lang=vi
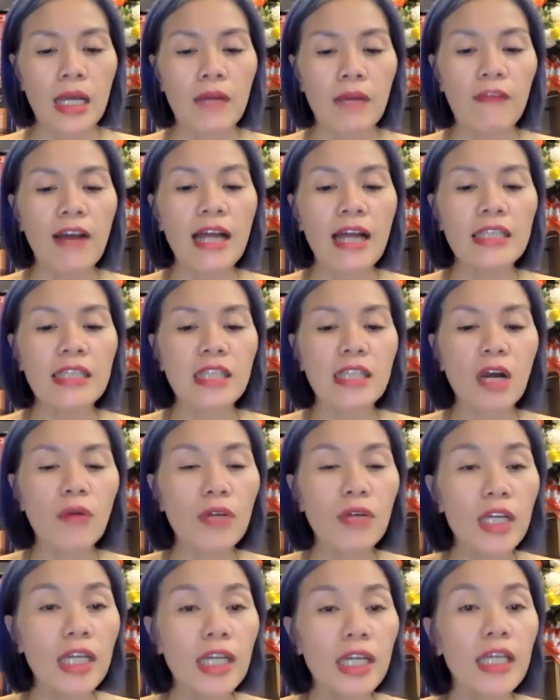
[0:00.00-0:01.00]
Và sau
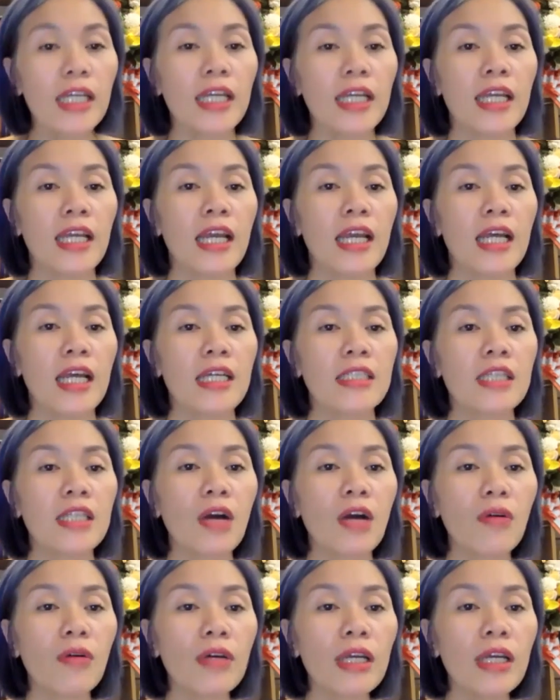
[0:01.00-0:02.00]
khi
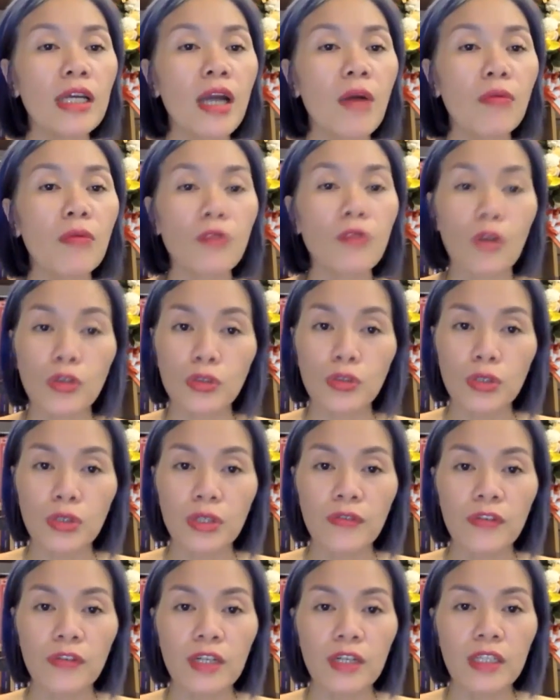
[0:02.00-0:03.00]
sau khi ông nói
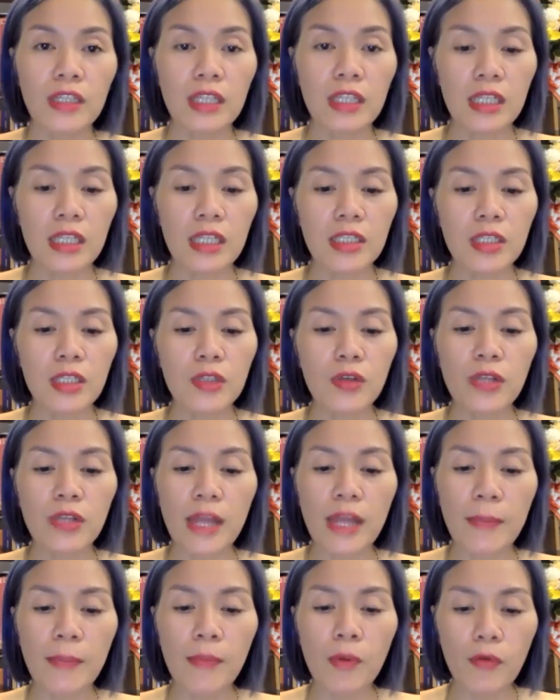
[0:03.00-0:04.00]
chuyện với tiến sĩ
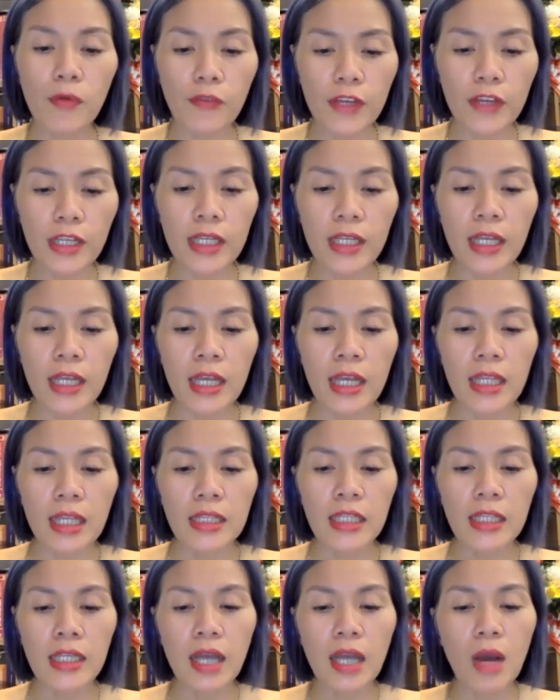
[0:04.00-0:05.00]
Joseph Murphy
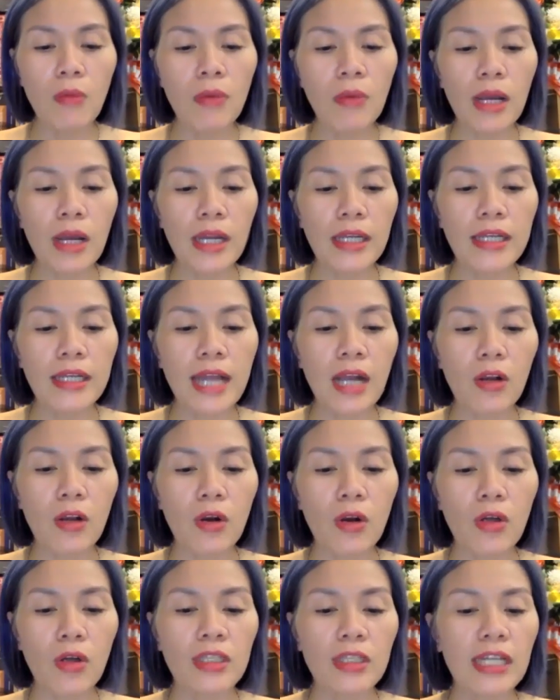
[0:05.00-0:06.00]
thì ông ấy đã
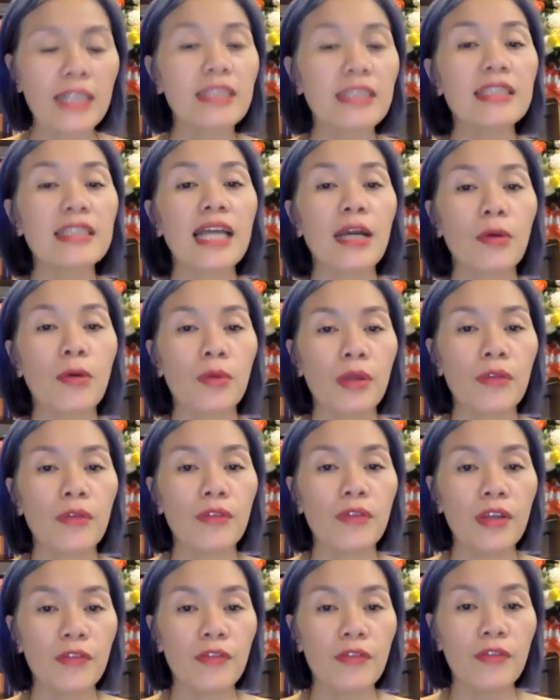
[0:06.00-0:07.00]
có cách giải quyết
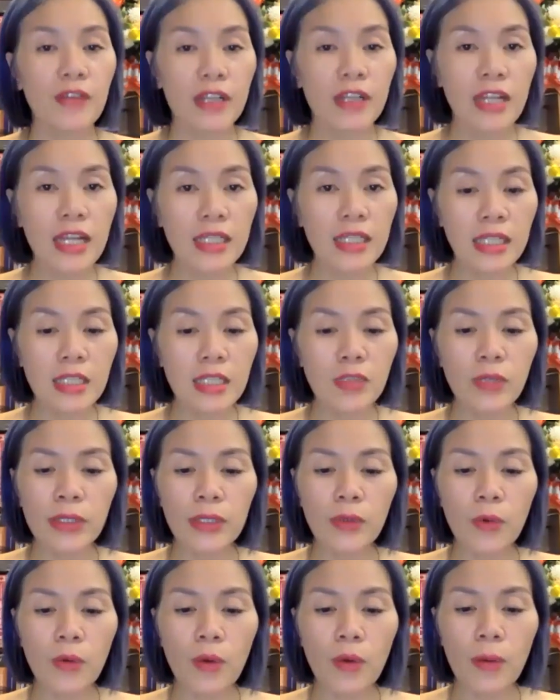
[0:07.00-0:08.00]
về vấn đề kinh doanh
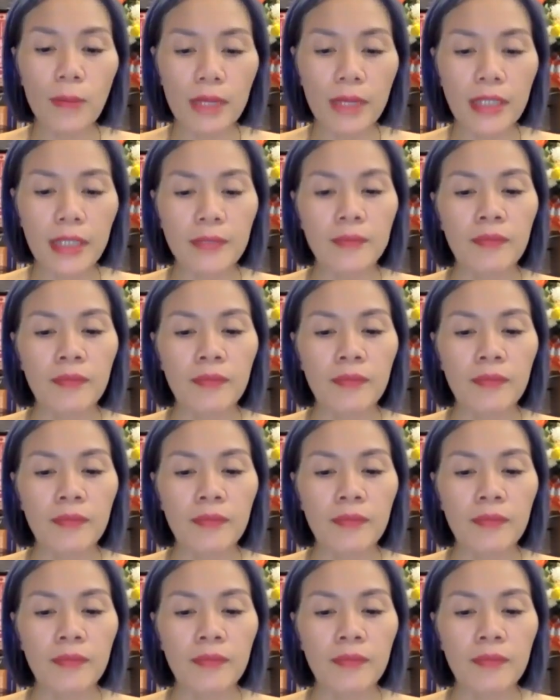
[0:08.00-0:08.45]
của mình.